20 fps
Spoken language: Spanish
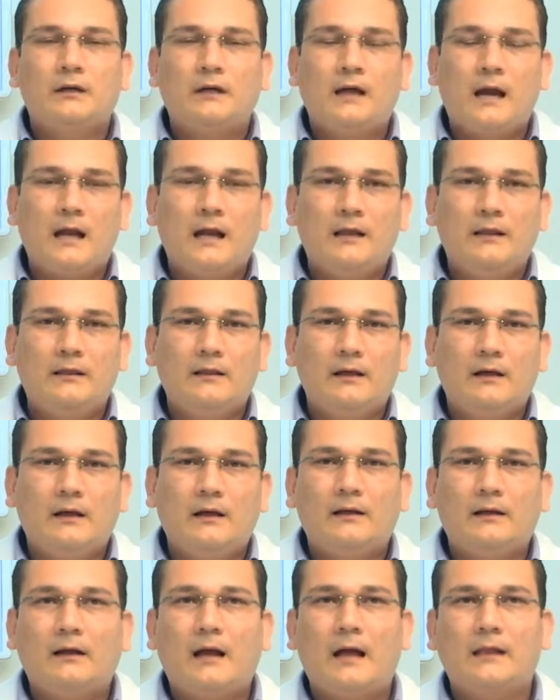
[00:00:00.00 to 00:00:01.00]

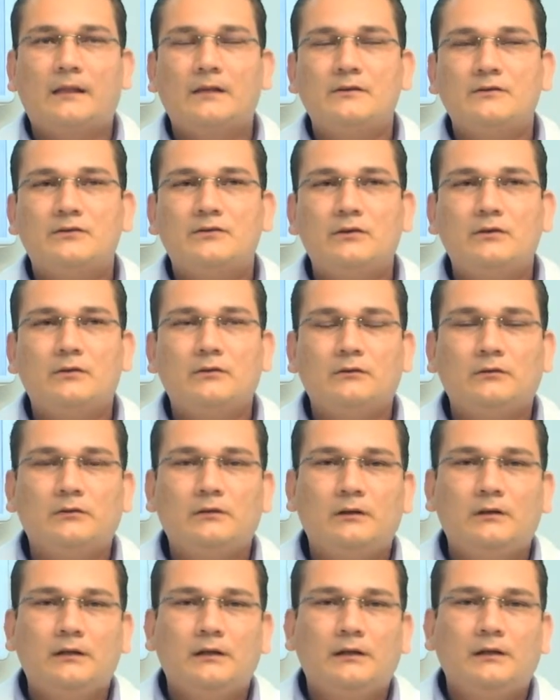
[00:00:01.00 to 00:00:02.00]
Cálida atención,
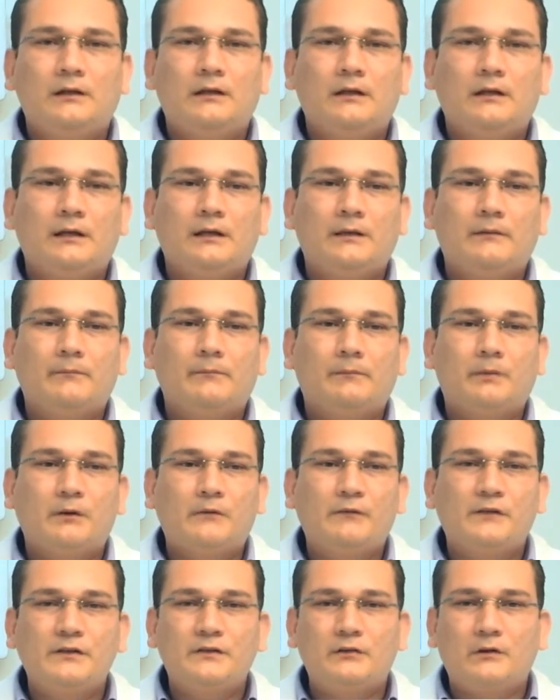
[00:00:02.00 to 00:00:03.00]
eh,
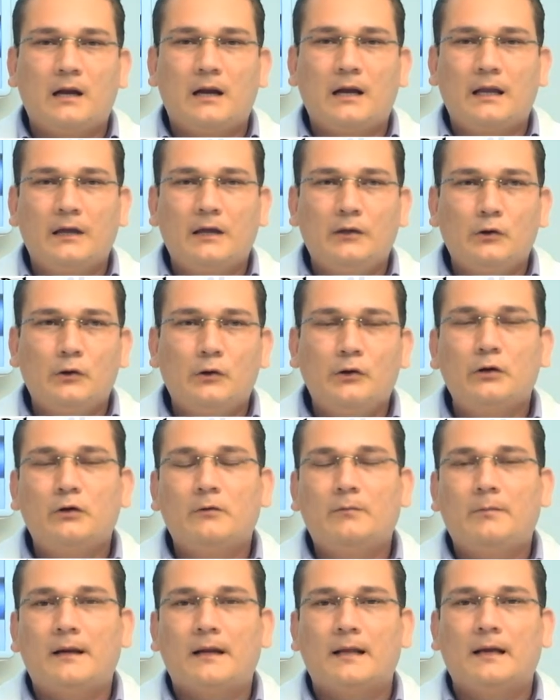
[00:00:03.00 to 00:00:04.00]
profesionales idóneos
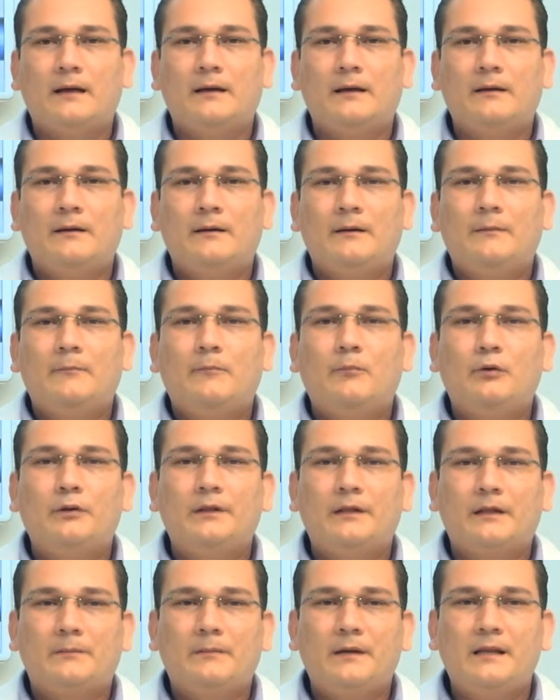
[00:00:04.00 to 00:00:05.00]
para
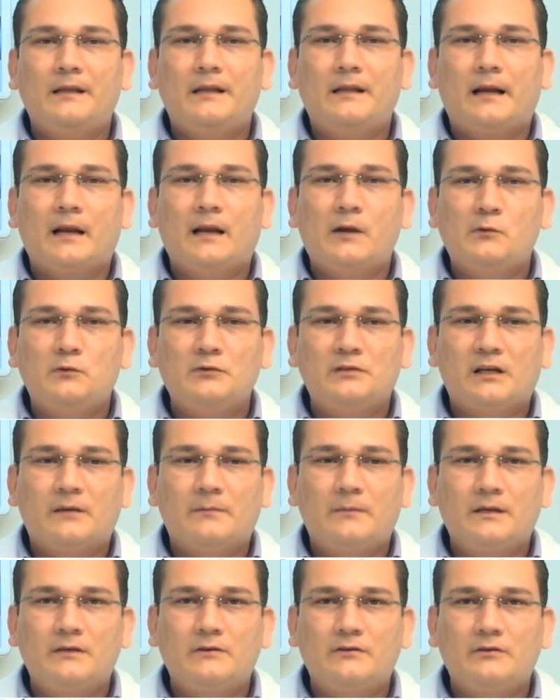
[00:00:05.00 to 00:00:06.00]
poder brindarles un
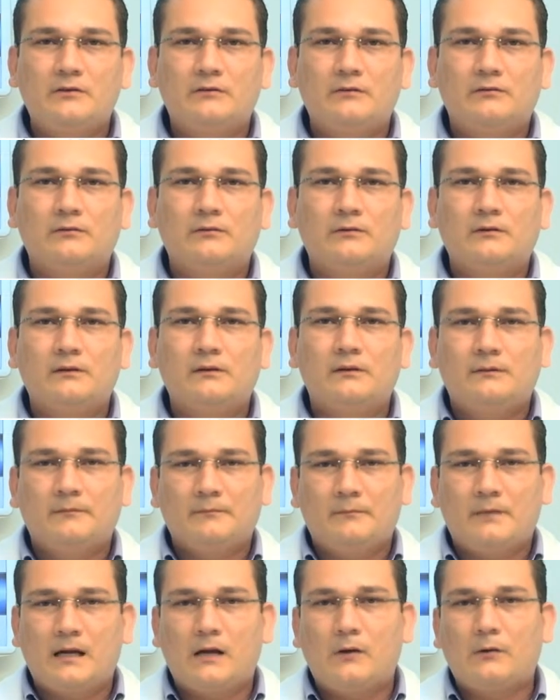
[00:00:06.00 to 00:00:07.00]
servicio
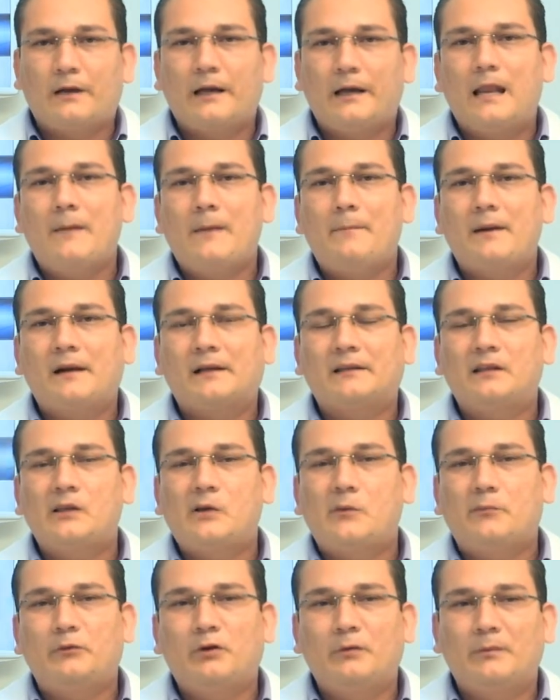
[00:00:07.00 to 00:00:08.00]
para lo que es la parte de
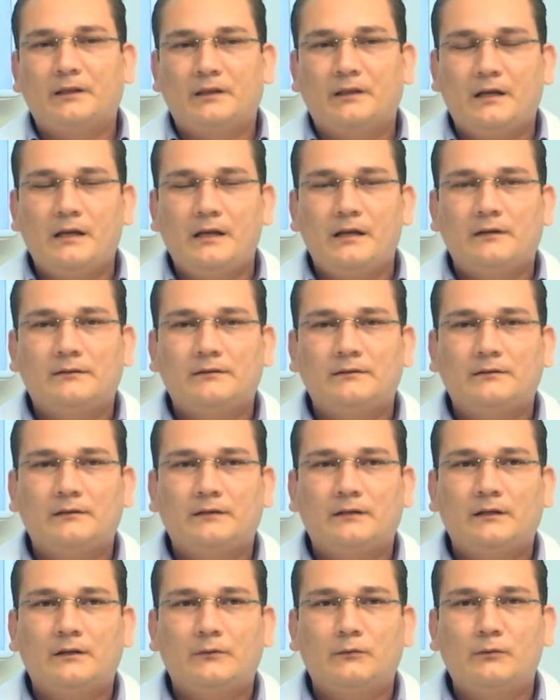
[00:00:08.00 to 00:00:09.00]
optometría
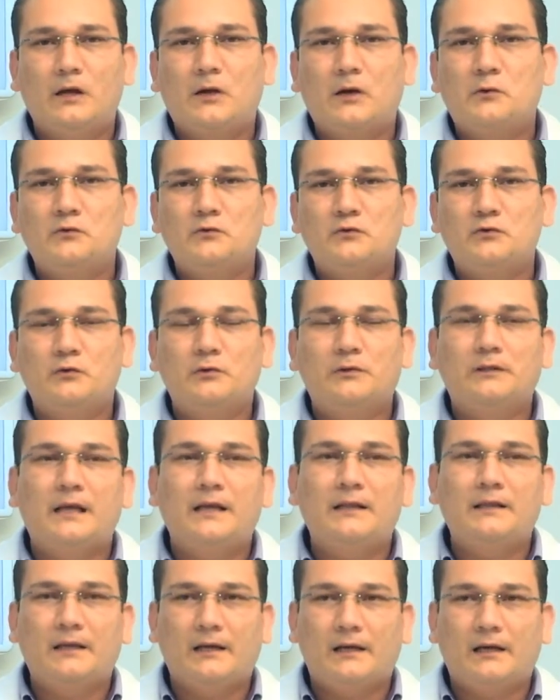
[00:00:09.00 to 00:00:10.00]
una consulta
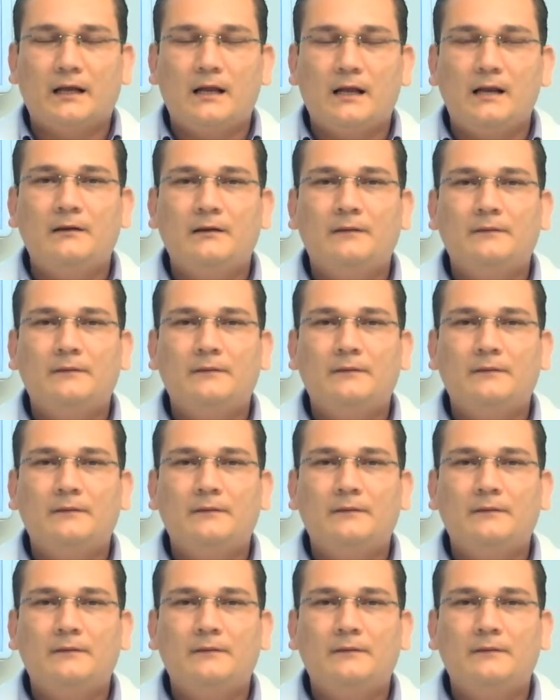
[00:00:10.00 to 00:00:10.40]
integral.